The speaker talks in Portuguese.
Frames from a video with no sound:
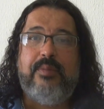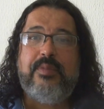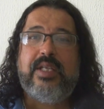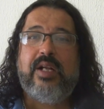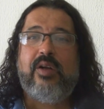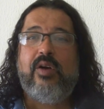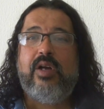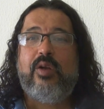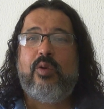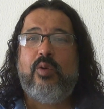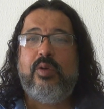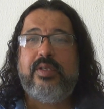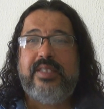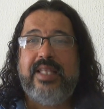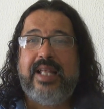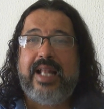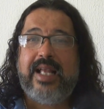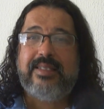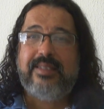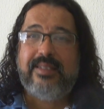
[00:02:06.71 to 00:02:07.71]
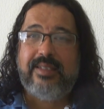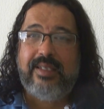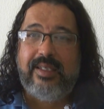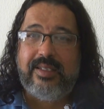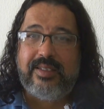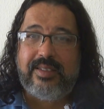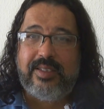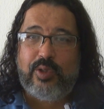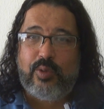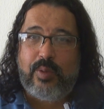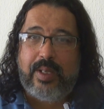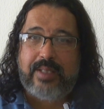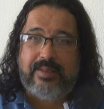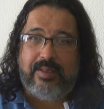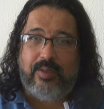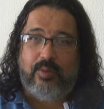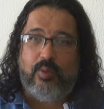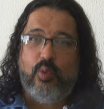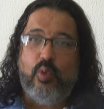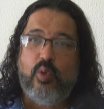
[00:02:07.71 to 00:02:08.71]
Vamos agora considerar a seguinte
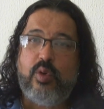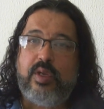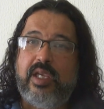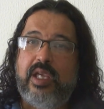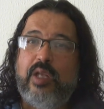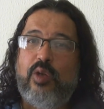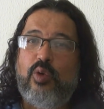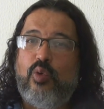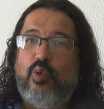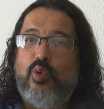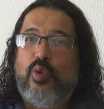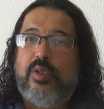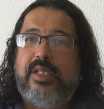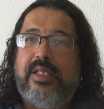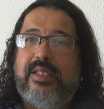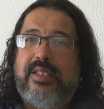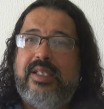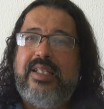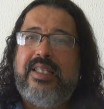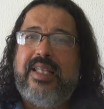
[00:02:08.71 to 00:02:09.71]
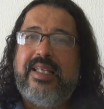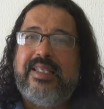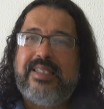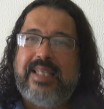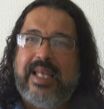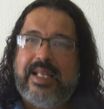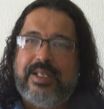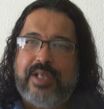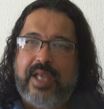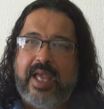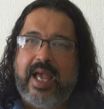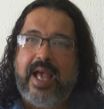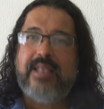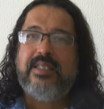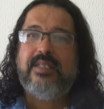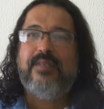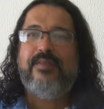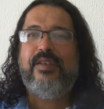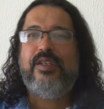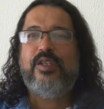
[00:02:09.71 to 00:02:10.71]
situação: o quilo custa R$
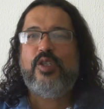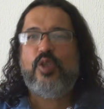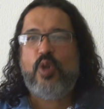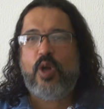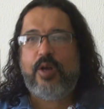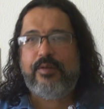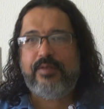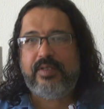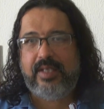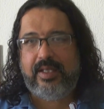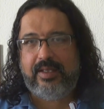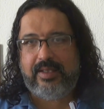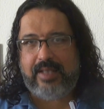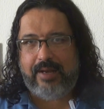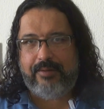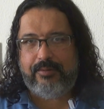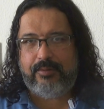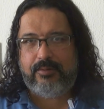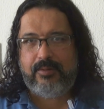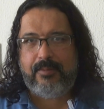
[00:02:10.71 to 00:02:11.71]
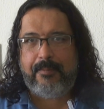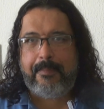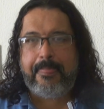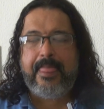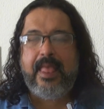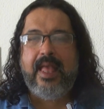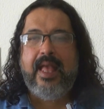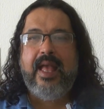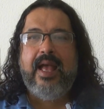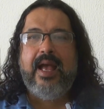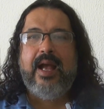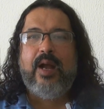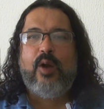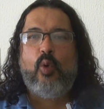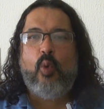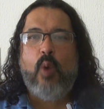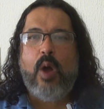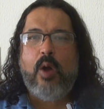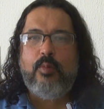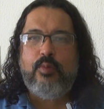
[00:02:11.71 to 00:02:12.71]
37,29.
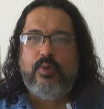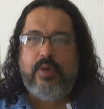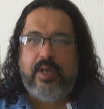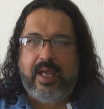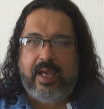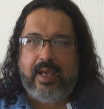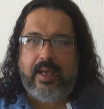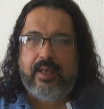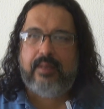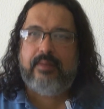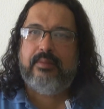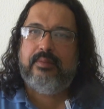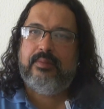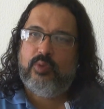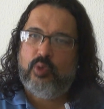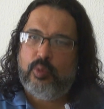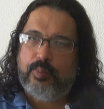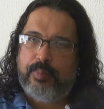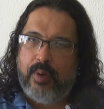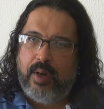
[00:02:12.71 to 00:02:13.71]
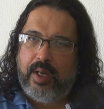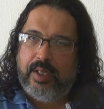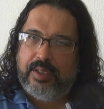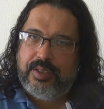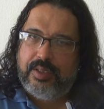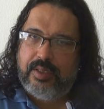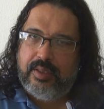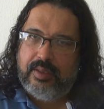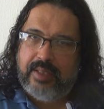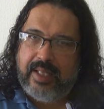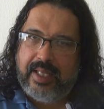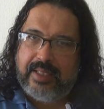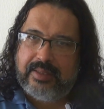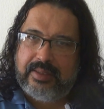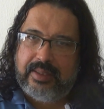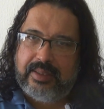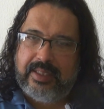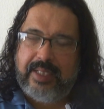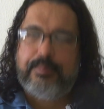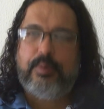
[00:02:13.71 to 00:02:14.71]
Qual mulher do porte
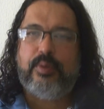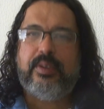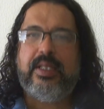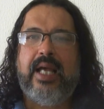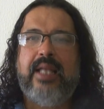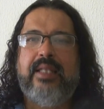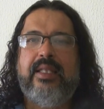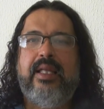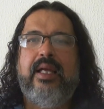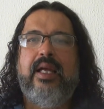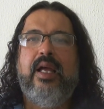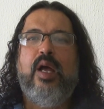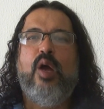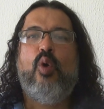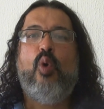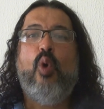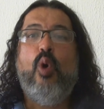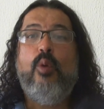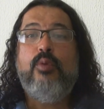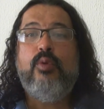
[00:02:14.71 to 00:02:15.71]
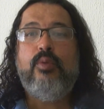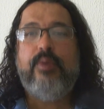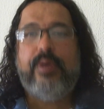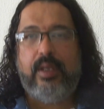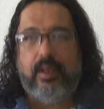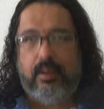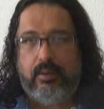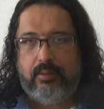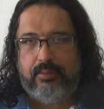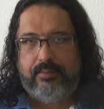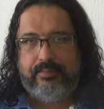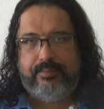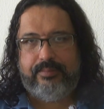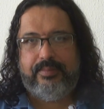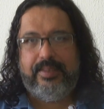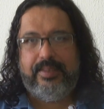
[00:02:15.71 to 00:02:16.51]
desta deputada come um quilo?